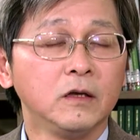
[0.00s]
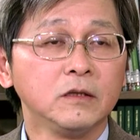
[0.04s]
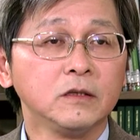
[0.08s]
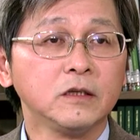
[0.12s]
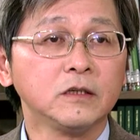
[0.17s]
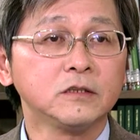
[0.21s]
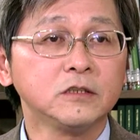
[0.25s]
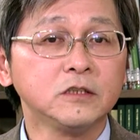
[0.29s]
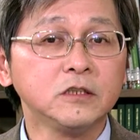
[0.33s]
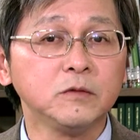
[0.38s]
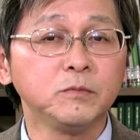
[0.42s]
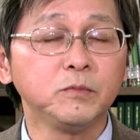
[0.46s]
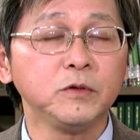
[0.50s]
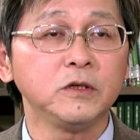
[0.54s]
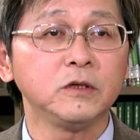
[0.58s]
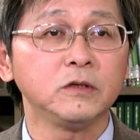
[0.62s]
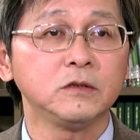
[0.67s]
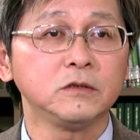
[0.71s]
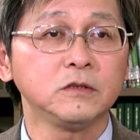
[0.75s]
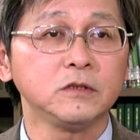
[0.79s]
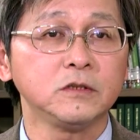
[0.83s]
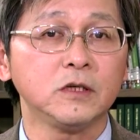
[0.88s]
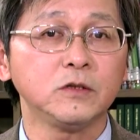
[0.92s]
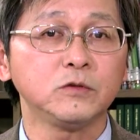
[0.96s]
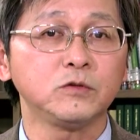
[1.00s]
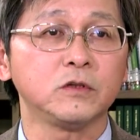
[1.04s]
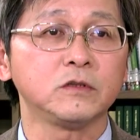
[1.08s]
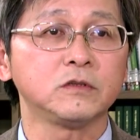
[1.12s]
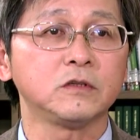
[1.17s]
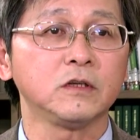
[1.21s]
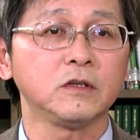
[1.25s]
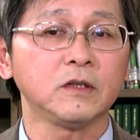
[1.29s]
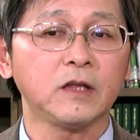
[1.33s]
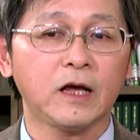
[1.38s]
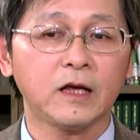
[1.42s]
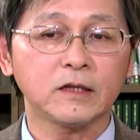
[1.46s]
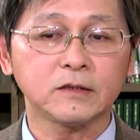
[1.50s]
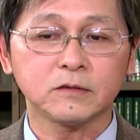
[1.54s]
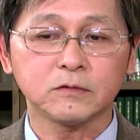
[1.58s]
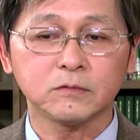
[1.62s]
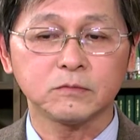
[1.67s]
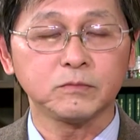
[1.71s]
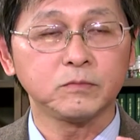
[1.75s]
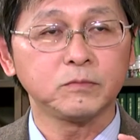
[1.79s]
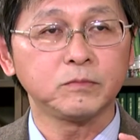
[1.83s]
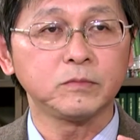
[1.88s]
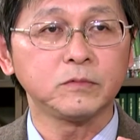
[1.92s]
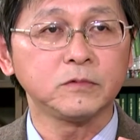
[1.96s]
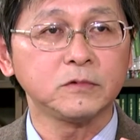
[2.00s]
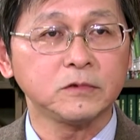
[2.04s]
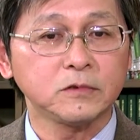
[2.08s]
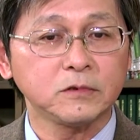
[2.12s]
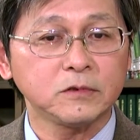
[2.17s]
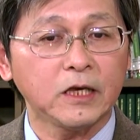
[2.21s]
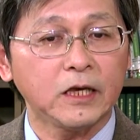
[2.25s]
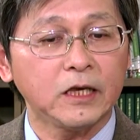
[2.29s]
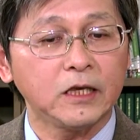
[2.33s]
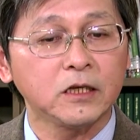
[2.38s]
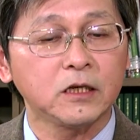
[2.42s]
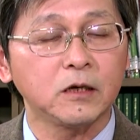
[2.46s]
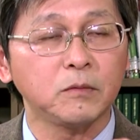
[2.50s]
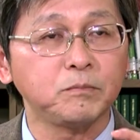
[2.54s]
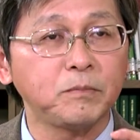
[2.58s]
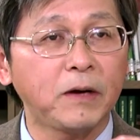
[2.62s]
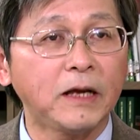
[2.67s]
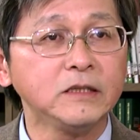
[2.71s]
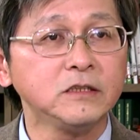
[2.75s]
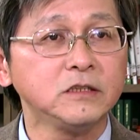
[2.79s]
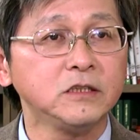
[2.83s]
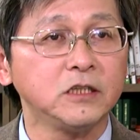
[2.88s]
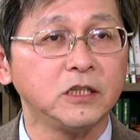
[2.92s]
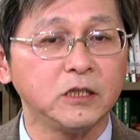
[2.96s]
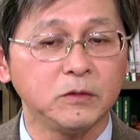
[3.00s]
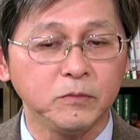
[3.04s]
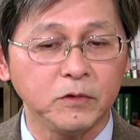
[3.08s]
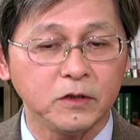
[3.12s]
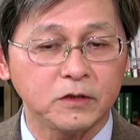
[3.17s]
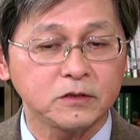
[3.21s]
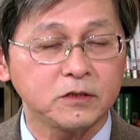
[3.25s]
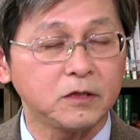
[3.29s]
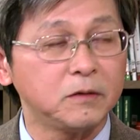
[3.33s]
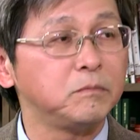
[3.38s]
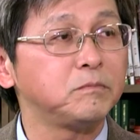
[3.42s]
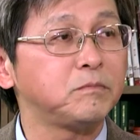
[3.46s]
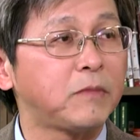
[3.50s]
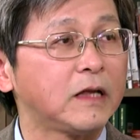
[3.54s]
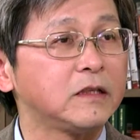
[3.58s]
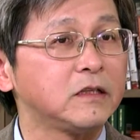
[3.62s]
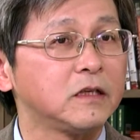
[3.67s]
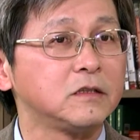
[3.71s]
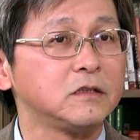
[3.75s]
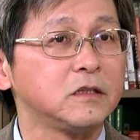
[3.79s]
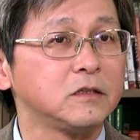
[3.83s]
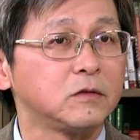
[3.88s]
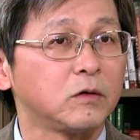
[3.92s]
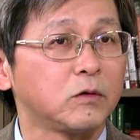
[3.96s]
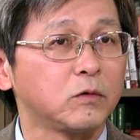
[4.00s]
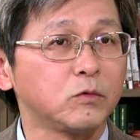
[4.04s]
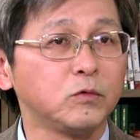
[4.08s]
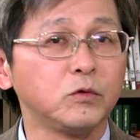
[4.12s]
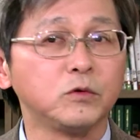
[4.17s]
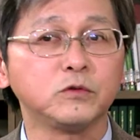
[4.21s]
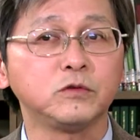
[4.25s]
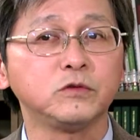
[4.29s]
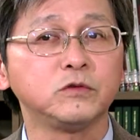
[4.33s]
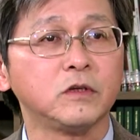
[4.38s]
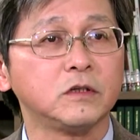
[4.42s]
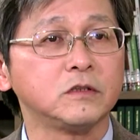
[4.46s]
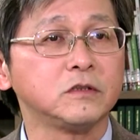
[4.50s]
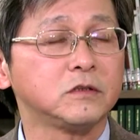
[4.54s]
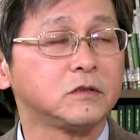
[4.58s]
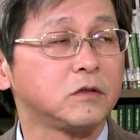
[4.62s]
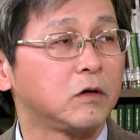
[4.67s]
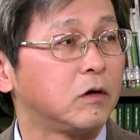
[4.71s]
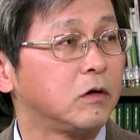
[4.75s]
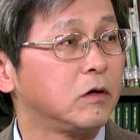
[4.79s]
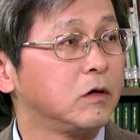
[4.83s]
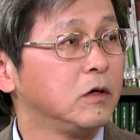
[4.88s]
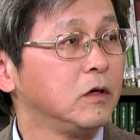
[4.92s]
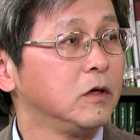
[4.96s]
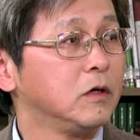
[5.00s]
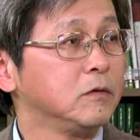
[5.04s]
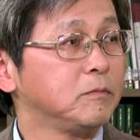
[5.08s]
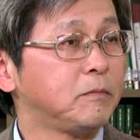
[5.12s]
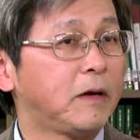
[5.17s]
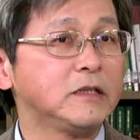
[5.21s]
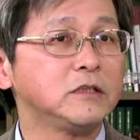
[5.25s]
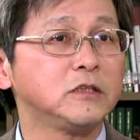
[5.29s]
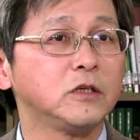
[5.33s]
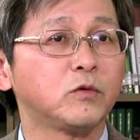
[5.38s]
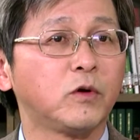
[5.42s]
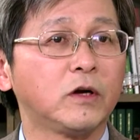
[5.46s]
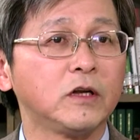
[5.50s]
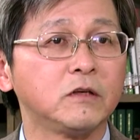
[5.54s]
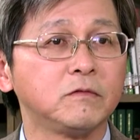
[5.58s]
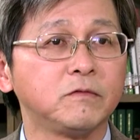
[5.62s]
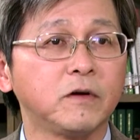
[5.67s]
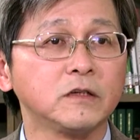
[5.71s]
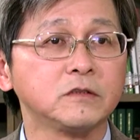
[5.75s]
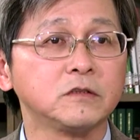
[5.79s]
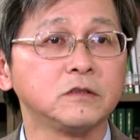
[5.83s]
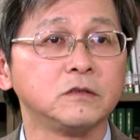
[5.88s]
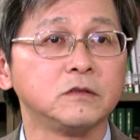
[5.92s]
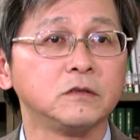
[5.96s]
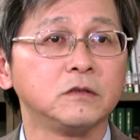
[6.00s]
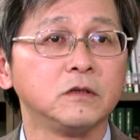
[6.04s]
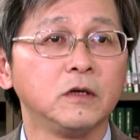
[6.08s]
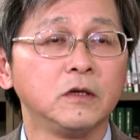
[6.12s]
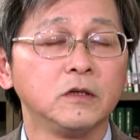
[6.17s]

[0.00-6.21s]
那势必这些学生他在一个班级里面成班的这种过去的这种班级管理方式